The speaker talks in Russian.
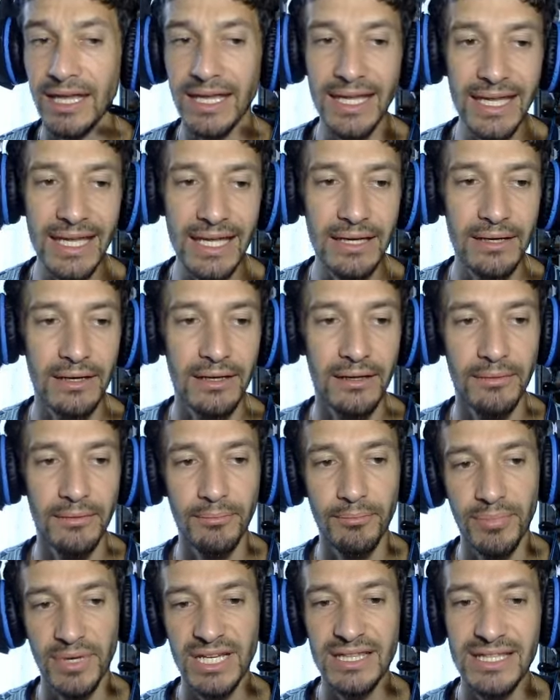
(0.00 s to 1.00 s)
И
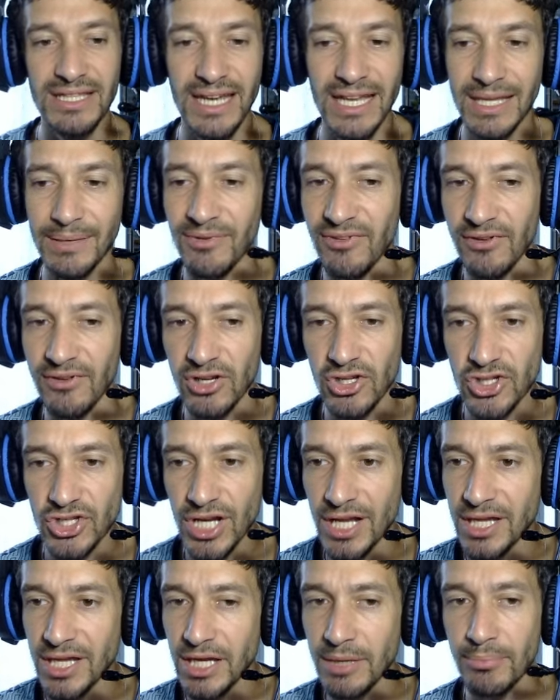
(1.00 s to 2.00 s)
при третьем
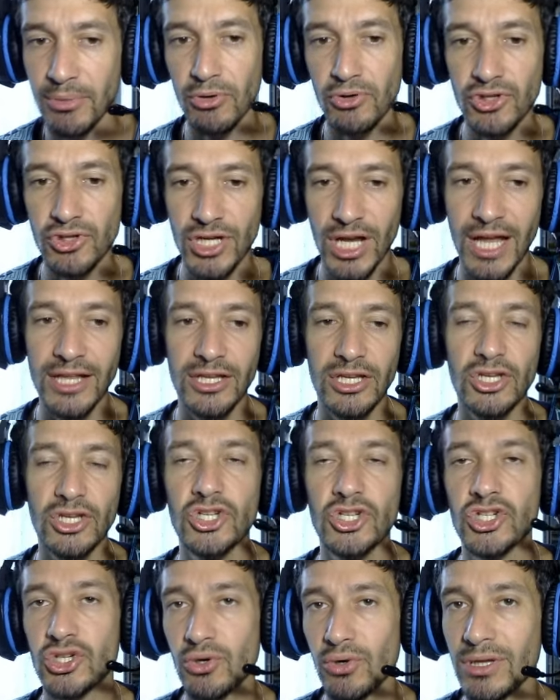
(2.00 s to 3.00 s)
завершении получаете
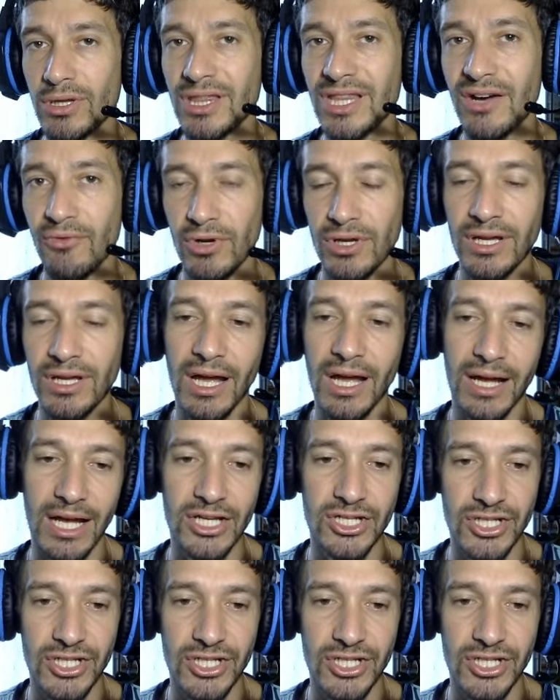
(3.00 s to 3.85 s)
еще одного игрока.